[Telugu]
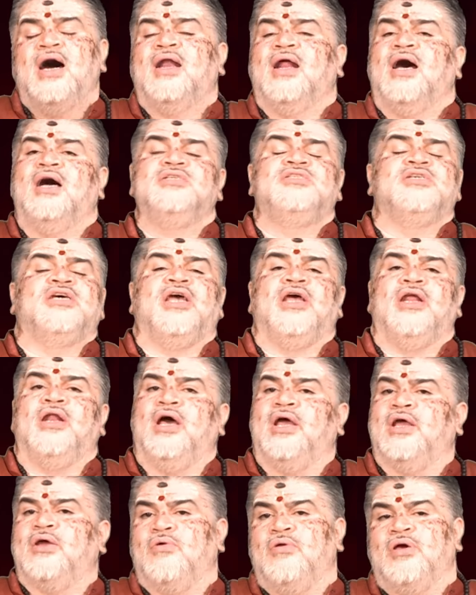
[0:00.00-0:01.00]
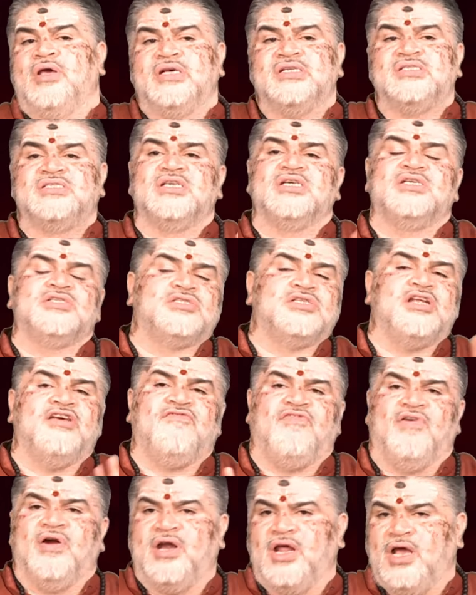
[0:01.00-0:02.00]
రాజకీయ నాయకులకి సిక్స్టీ
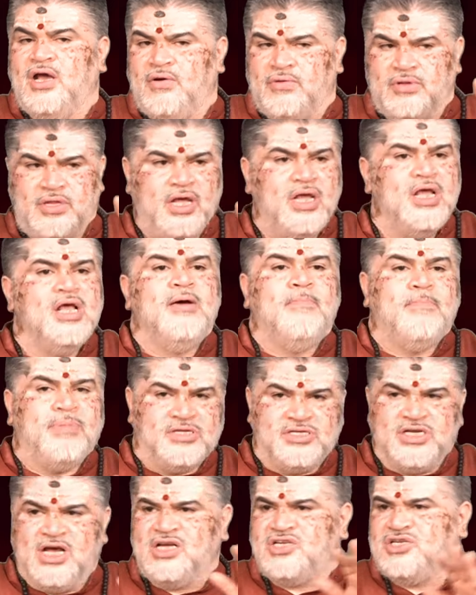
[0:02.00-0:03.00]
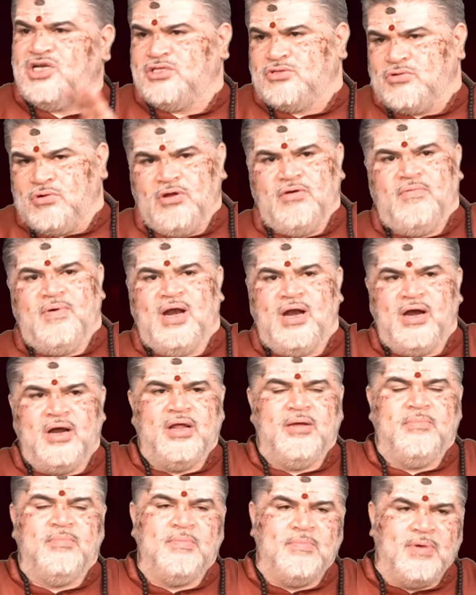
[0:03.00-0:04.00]
ఫార్టీగా ఉంది ప్రజాక్షేత్రంలో
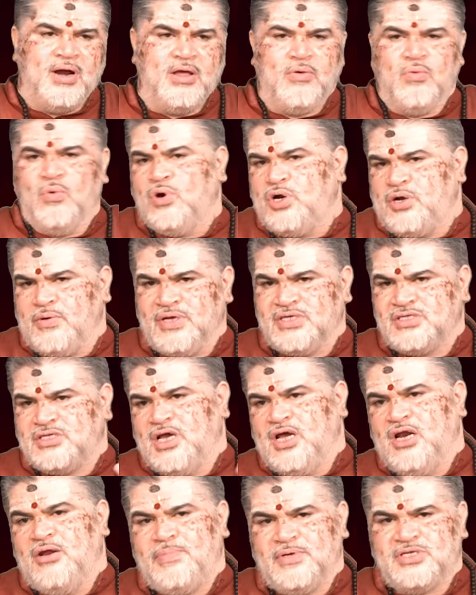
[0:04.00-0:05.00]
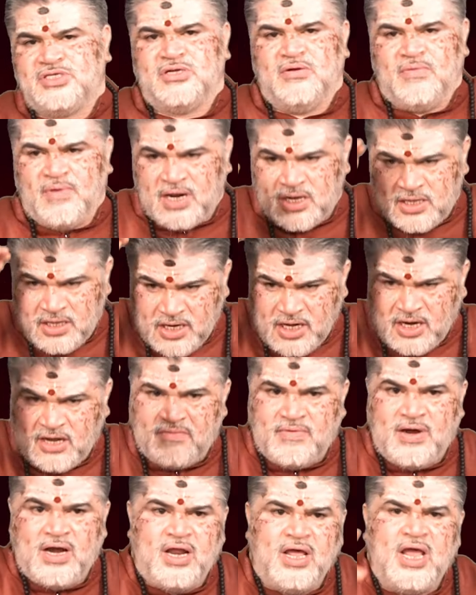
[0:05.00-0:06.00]
వెళ్ళండి మిమ్మల్ని ఓటు వేసి గెలిపించిన వారి
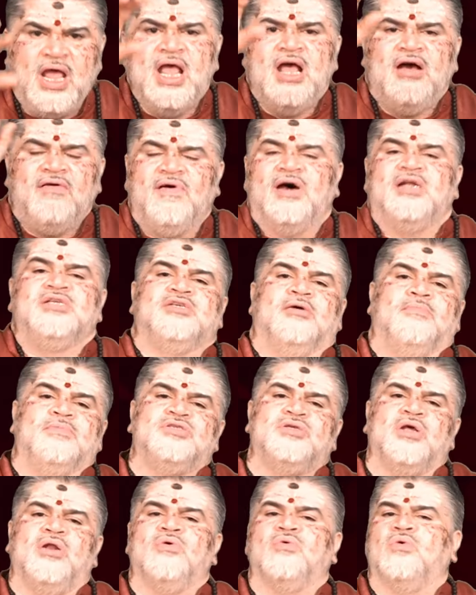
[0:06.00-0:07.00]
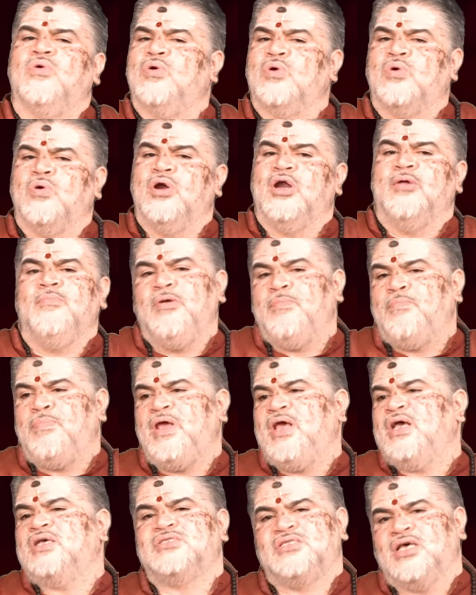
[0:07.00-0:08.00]
దగ్గరికి వెళ్ళి వారి సమస్యలు కోరుకోండి మీ
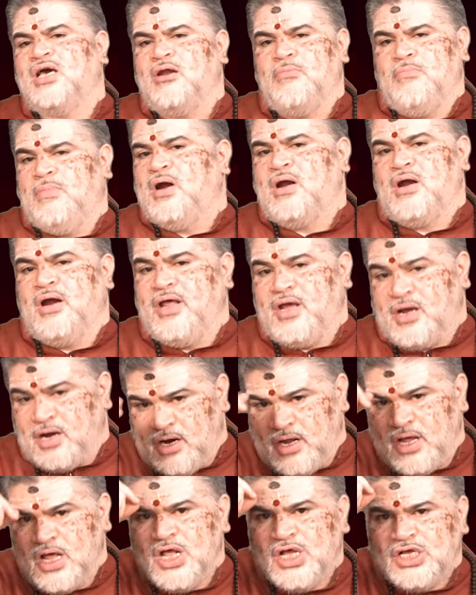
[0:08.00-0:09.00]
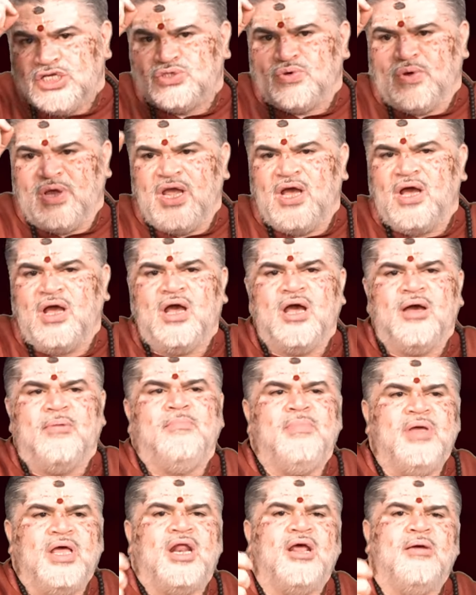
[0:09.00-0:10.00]
పిఎస్ దగ్గర మాట్లాడేయకండి స్వయంగా
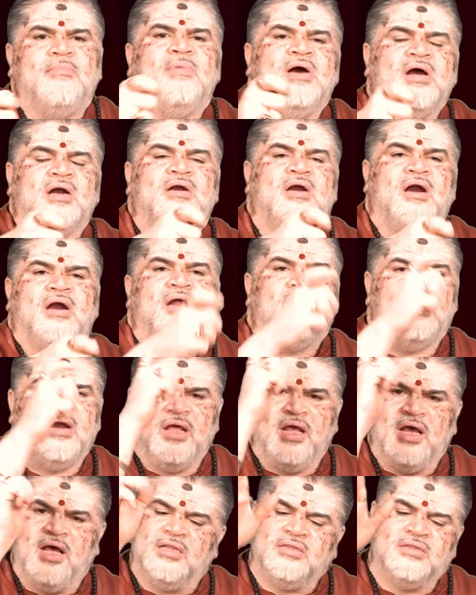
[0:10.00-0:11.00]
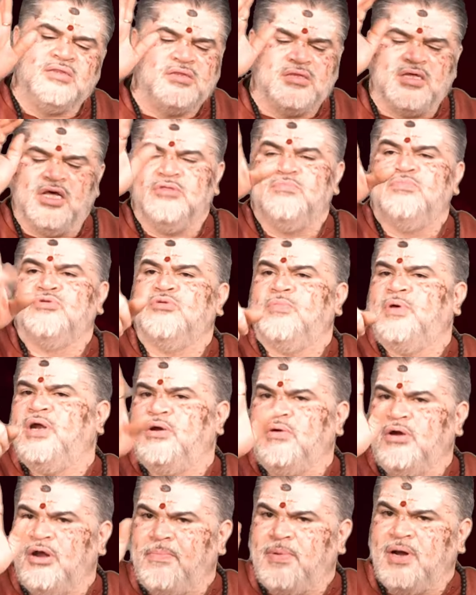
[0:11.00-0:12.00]
మీరే మాట్లాడండి అంత
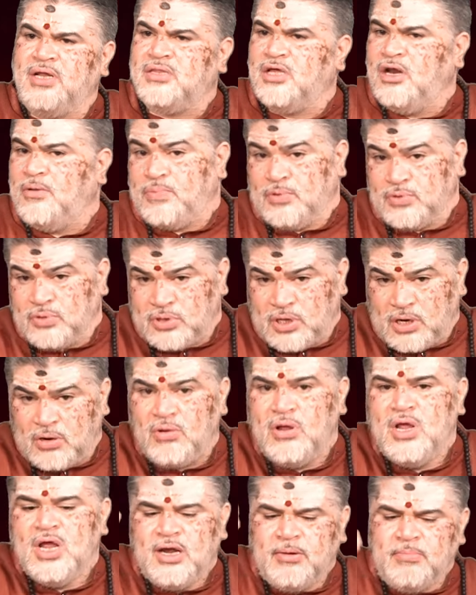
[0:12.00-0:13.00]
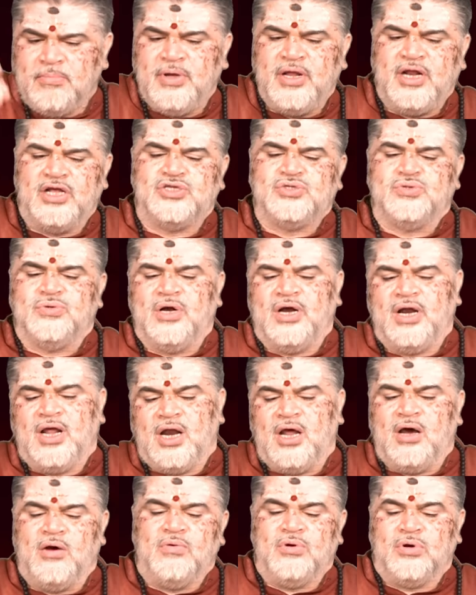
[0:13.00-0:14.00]
అద్భుతమైనటువంటి ఫలితాలు పొందుతారు మీరే చూడండి
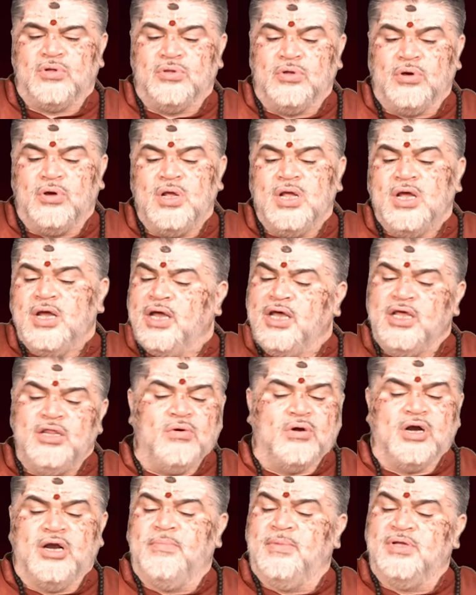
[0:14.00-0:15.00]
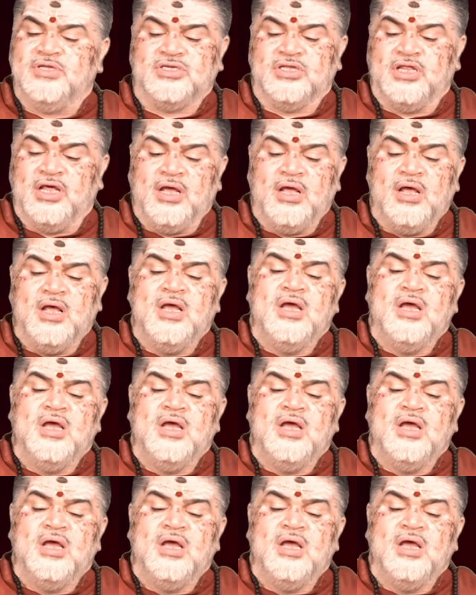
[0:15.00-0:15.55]
ఎలా ఉంటుందో ఇది ఒకటి మంచిది